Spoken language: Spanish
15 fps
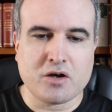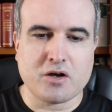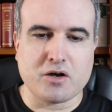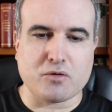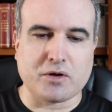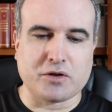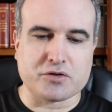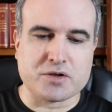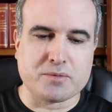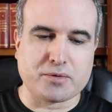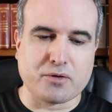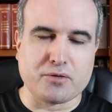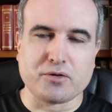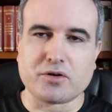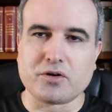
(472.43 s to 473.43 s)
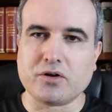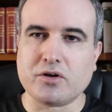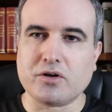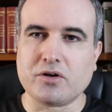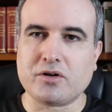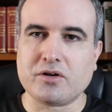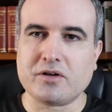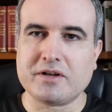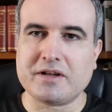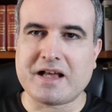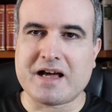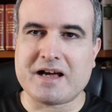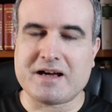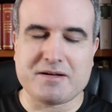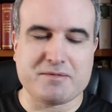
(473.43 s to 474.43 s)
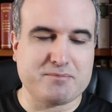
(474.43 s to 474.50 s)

eh, cuando se produjo la